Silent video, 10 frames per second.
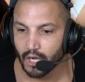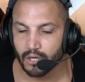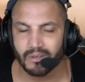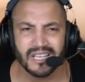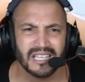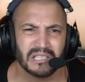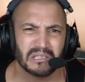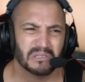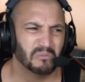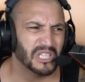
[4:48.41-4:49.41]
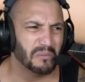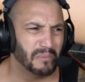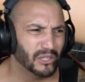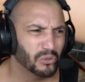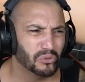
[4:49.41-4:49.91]
Ouais, euh, moi j'aime
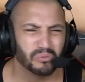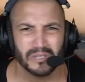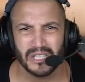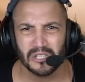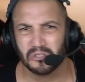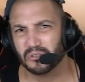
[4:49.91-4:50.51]
pas trop Twitch.